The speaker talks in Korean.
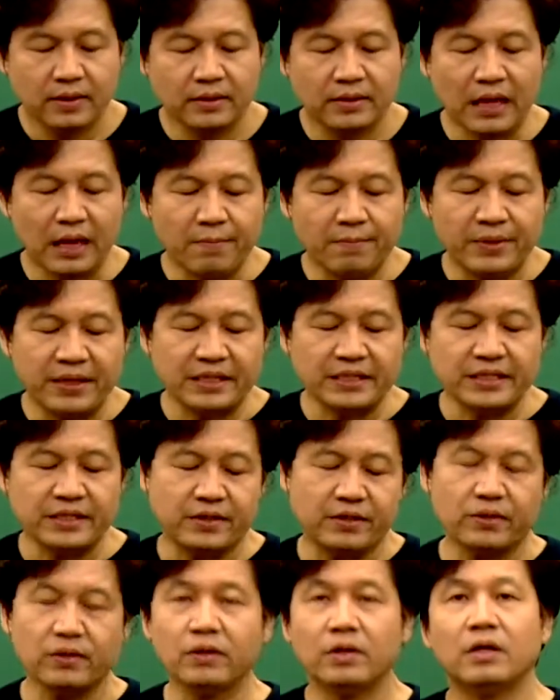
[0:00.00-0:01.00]
다음
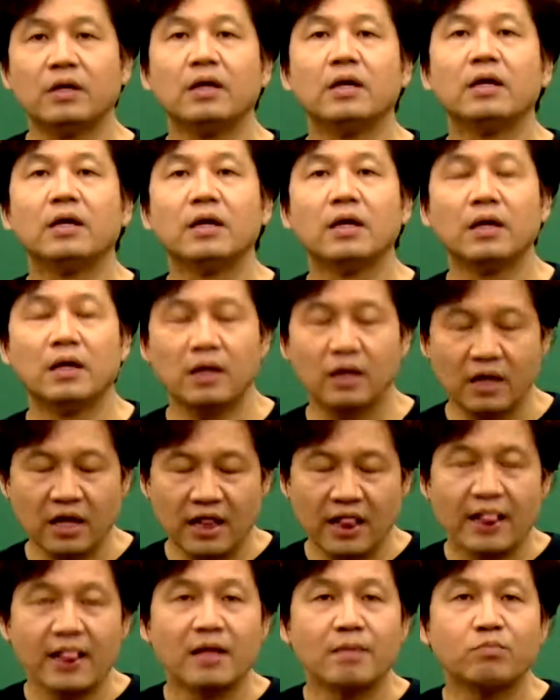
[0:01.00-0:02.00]
페이지요.
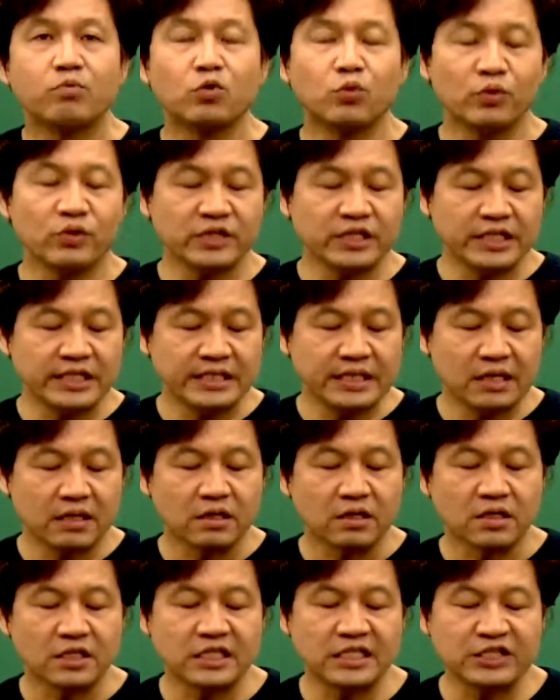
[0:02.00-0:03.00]
부분 시장
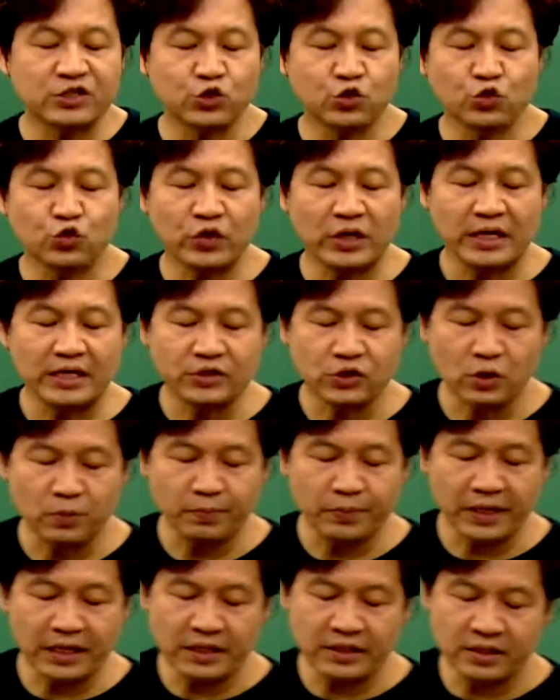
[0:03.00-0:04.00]
역시 중요하죠.
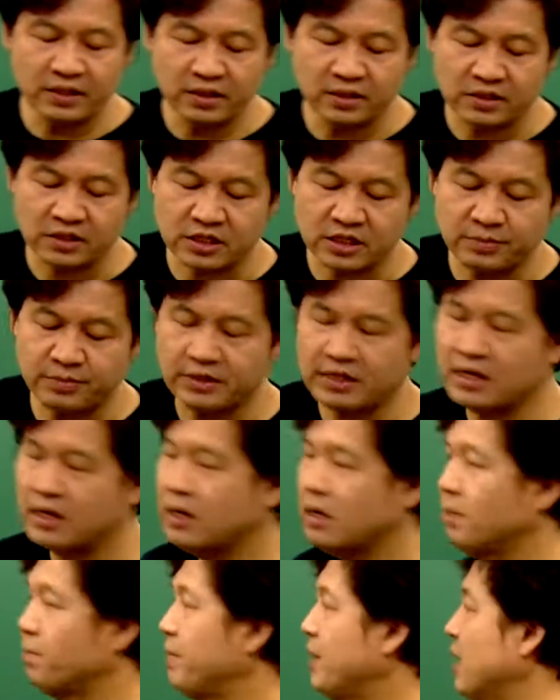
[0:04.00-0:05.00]
페이지를
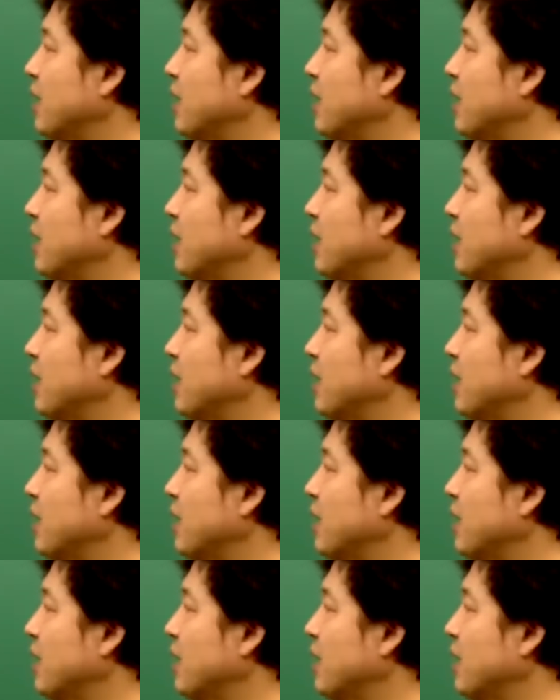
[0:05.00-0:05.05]
썼습니다.